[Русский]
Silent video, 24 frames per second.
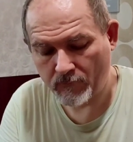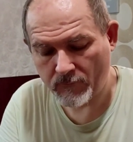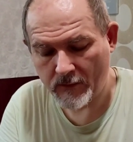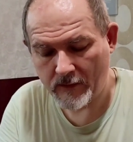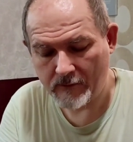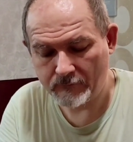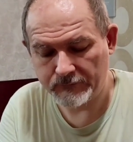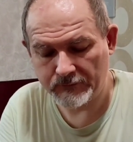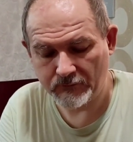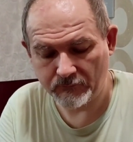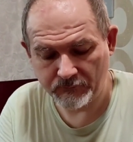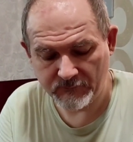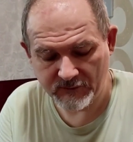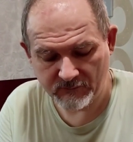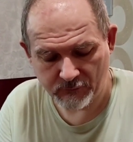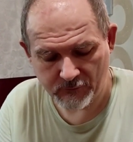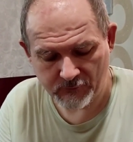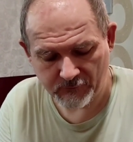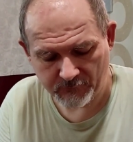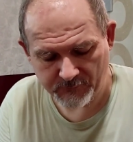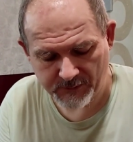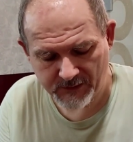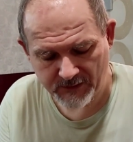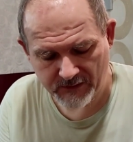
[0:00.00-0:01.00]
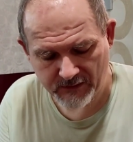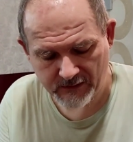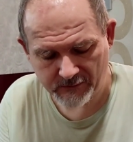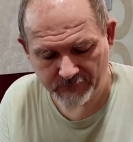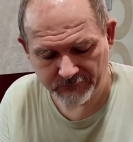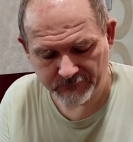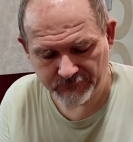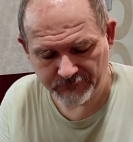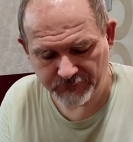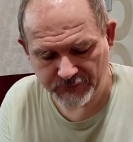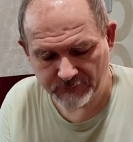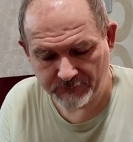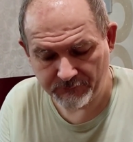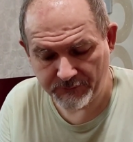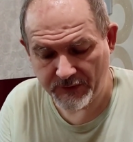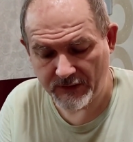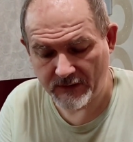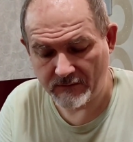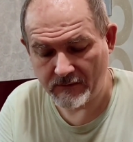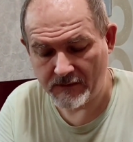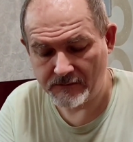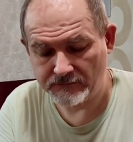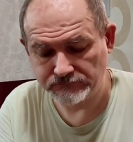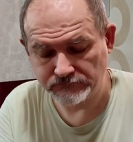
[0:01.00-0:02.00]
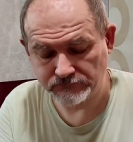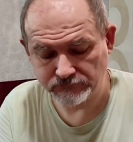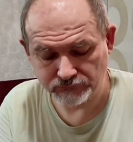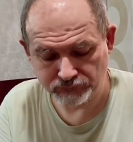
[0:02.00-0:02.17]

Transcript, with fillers: А ну, тут мне больше понравился, чем первый.